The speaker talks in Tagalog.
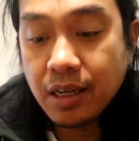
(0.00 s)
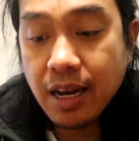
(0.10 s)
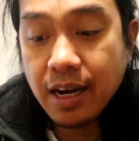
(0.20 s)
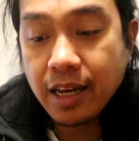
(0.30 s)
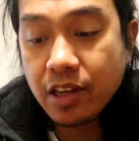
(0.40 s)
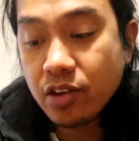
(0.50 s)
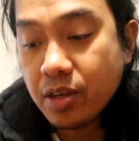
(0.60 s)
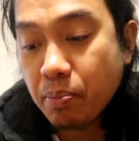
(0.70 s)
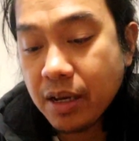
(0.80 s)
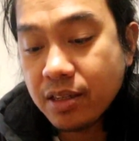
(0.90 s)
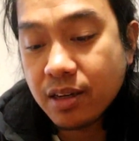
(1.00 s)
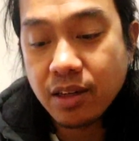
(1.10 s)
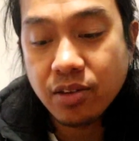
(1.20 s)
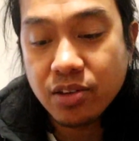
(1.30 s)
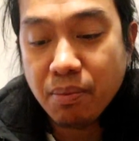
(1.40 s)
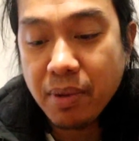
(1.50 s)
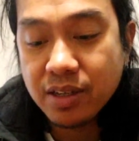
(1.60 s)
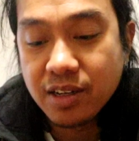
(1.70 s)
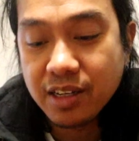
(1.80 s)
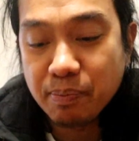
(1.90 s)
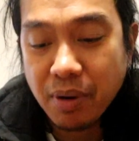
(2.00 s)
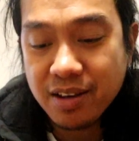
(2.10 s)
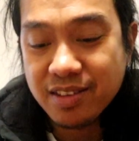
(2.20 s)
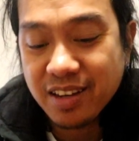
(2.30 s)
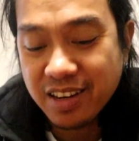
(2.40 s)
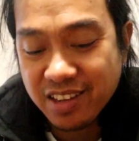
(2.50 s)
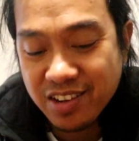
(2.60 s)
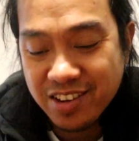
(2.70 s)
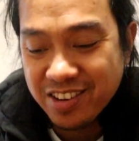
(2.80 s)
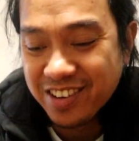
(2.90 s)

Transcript: Lalagay nyo sa plastic na to, sa magic na plastic na to.